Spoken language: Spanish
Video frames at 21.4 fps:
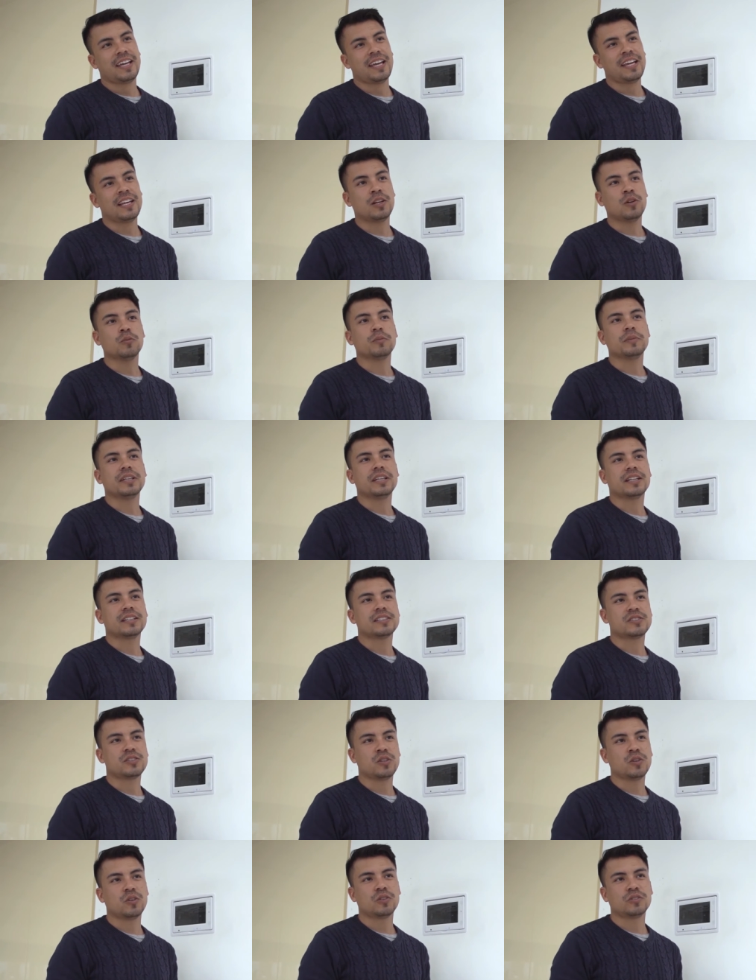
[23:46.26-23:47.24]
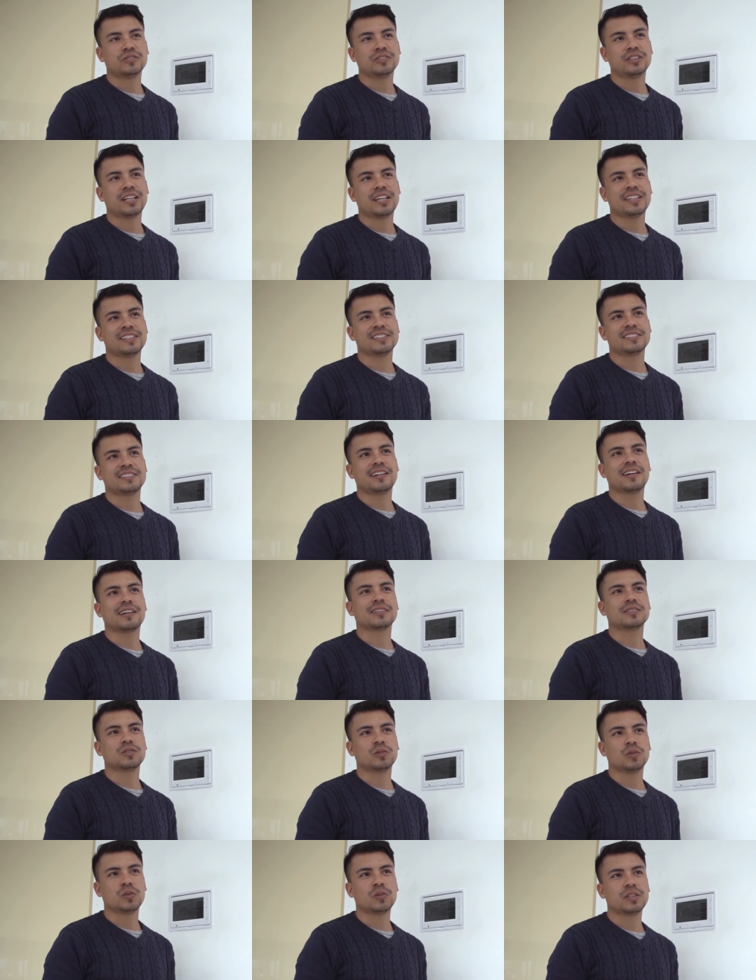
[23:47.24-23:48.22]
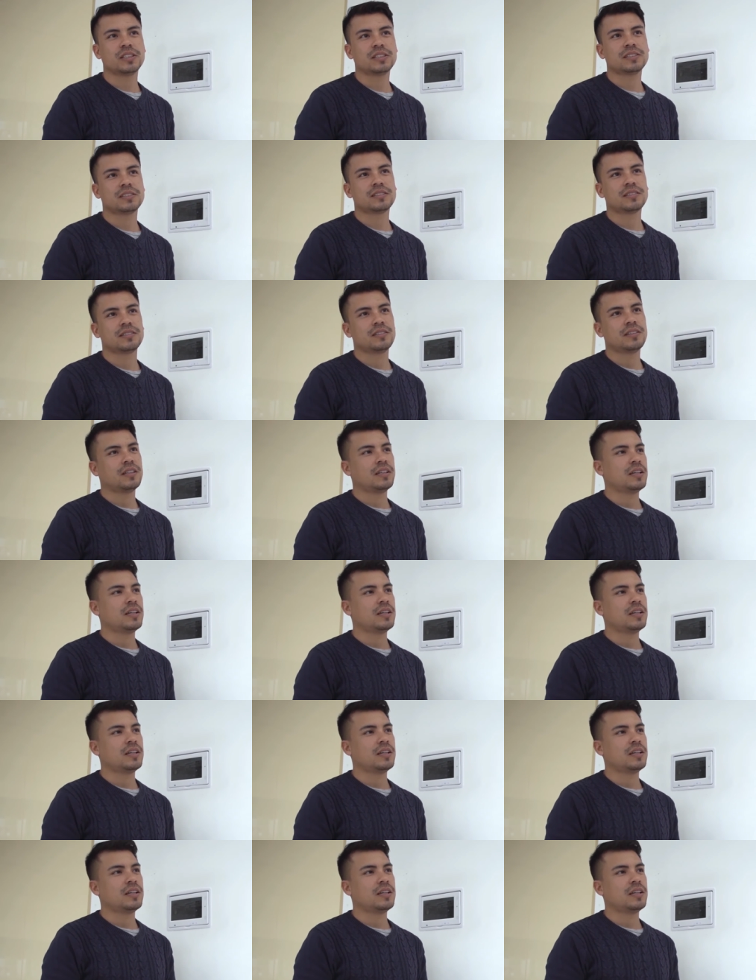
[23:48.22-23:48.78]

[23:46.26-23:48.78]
iluminación, extractores